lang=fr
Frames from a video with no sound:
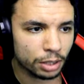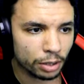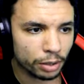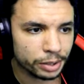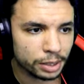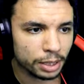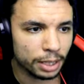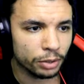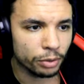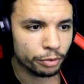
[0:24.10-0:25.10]
colors
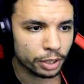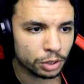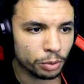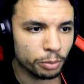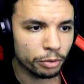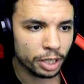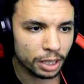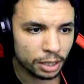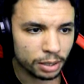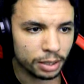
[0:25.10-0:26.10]
and faster
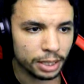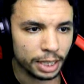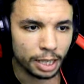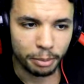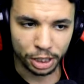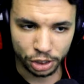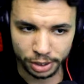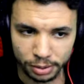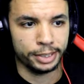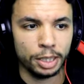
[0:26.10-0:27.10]
moving
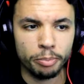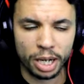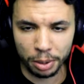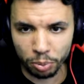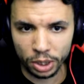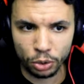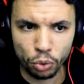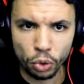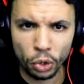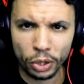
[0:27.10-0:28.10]
c'est pareil pour les
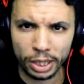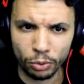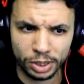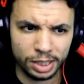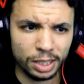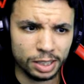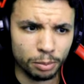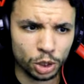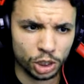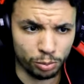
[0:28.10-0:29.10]
couleurs, il y a aussi des
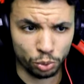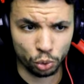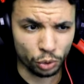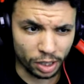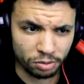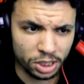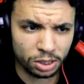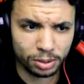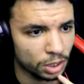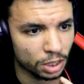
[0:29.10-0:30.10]
images qui bougent très
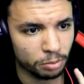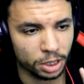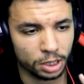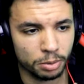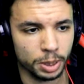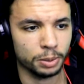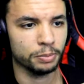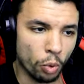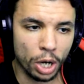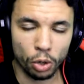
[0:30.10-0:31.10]
vite. Très bien, très bien.
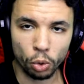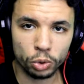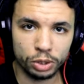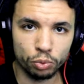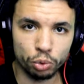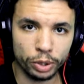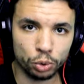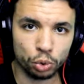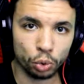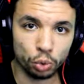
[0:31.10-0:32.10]
Ouais, en gros, si vous jouez à
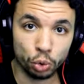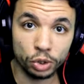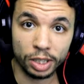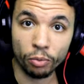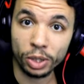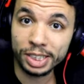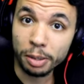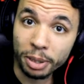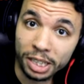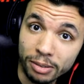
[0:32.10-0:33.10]
ce genre de jeu, c'est à vos risques
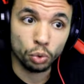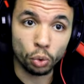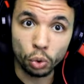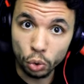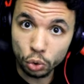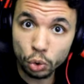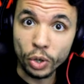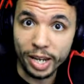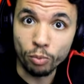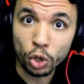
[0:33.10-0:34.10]
et Donc le
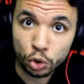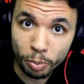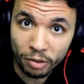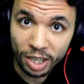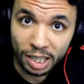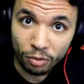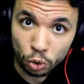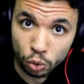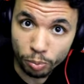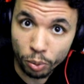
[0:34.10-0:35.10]
jeu, et moi je préviens à
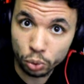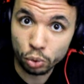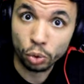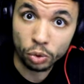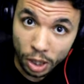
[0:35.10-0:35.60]
l'avance pour ce genre de